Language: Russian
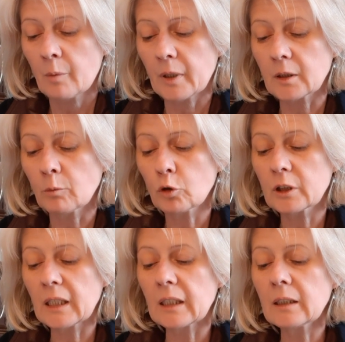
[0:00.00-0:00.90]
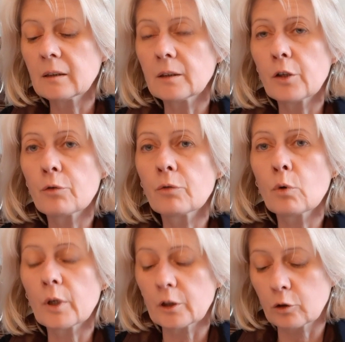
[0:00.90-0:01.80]
потому что из
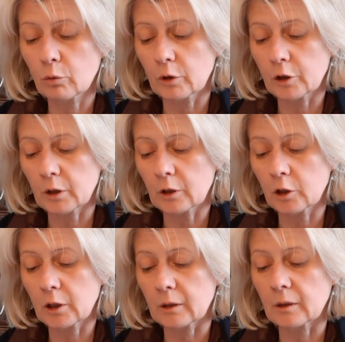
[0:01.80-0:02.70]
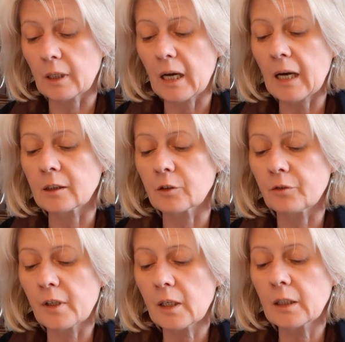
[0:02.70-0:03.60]
него источник жизни.
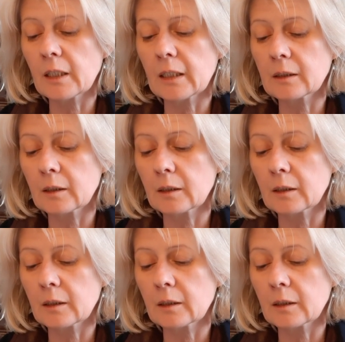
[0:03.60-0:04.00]
Отвергни от